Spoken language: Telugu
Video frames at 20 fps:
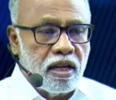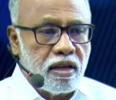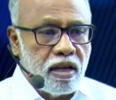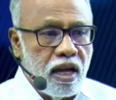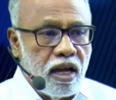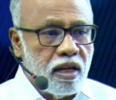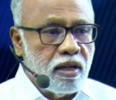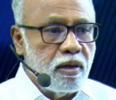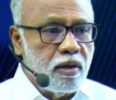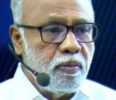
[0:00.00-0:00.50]

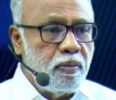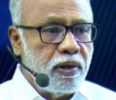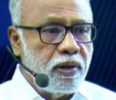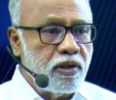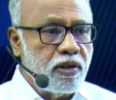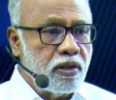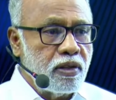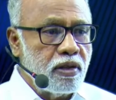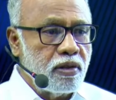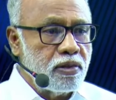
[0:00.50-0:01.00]
కానుక
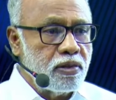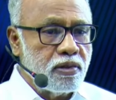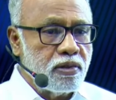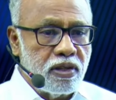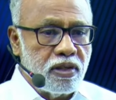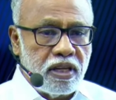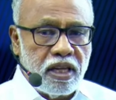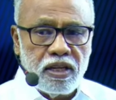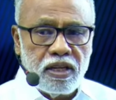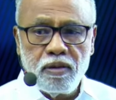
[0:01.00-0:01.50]
పెట్టుతాడు
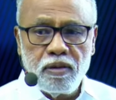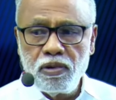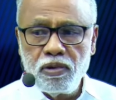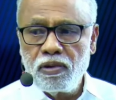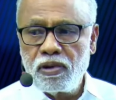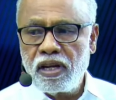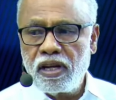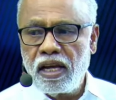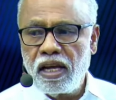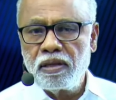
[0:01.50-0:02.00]
చూడండి నేను
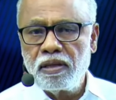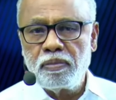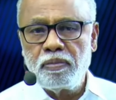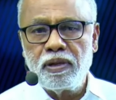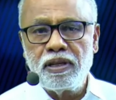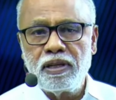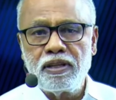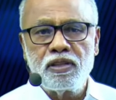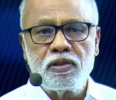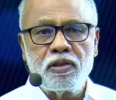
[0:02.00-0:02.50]
ఎప్పుడు కానుక
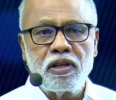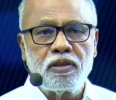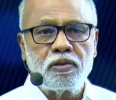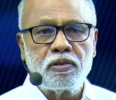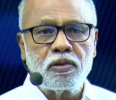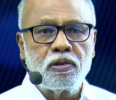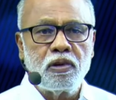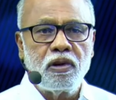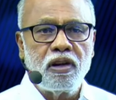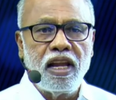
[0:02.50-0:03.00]
పెట్టి
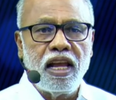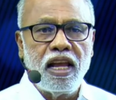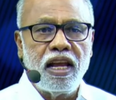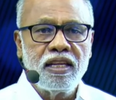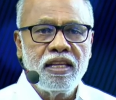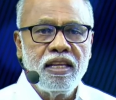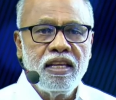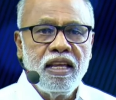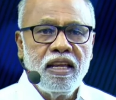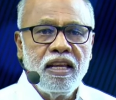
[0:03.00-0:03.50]
తడు చూడలే
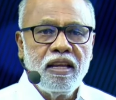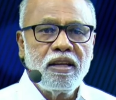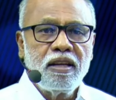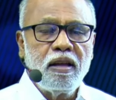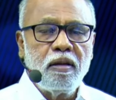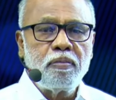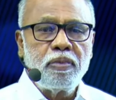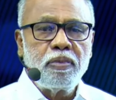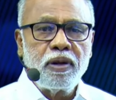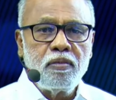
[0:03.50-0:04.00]

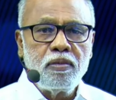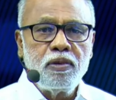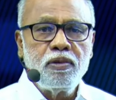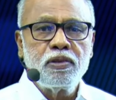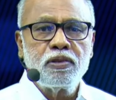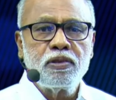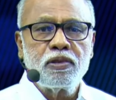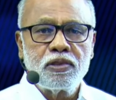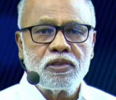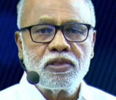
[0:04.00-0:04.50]
నా
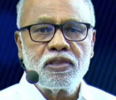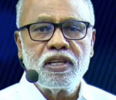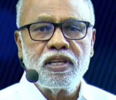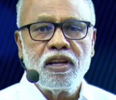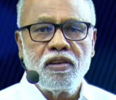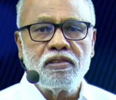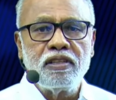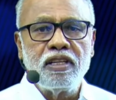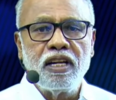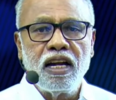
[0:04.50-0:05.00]
ప్రభువు చూస్తూ
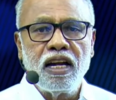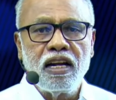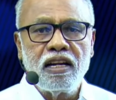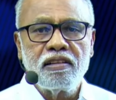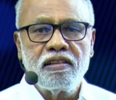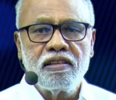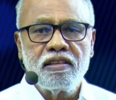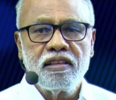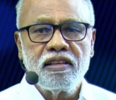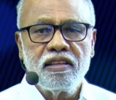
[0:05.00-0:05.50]

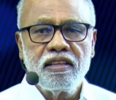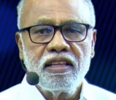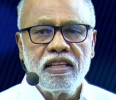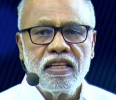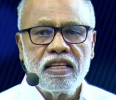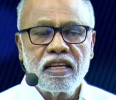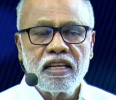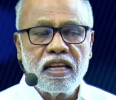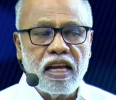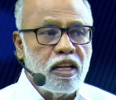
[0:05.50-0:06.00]
ఉన్నాడు
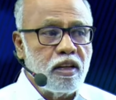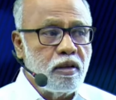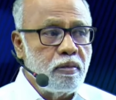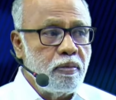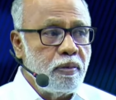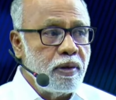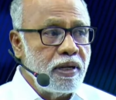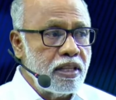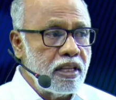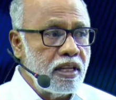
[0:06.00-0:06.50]

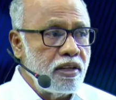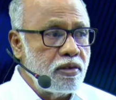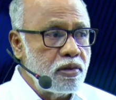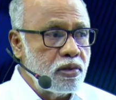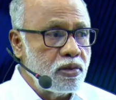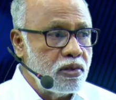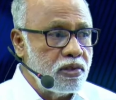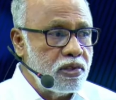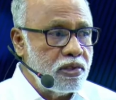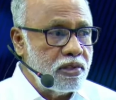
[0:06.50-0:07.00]
కానుక తట్టు
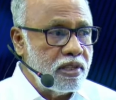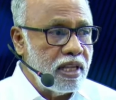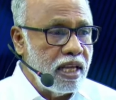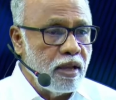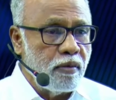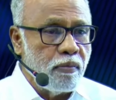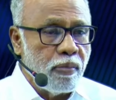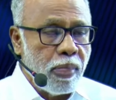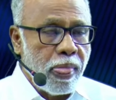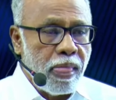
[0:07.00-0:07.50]
చూస్తే
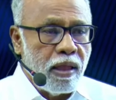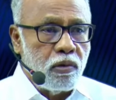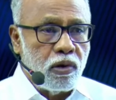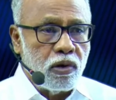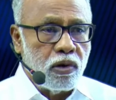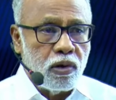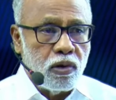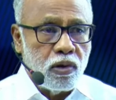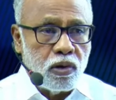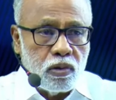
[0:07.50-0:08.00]

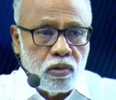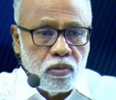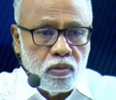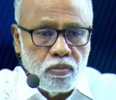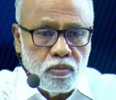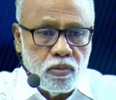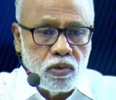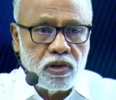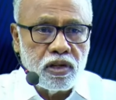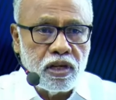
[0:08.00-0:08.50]
ఒకరు
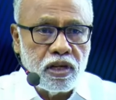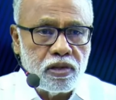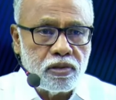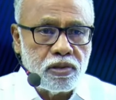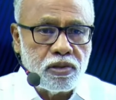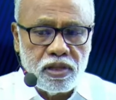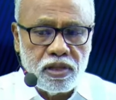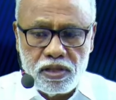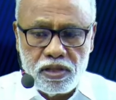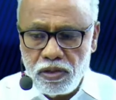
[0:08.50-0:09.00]
మూటలు
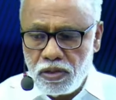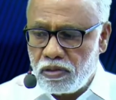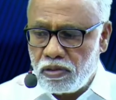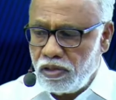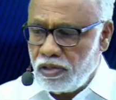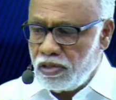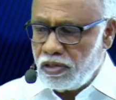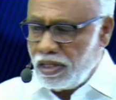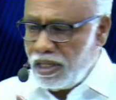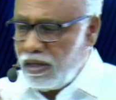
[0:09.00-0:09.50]

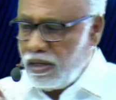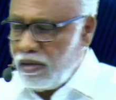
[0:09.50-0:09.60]
తీసుకొచ్చి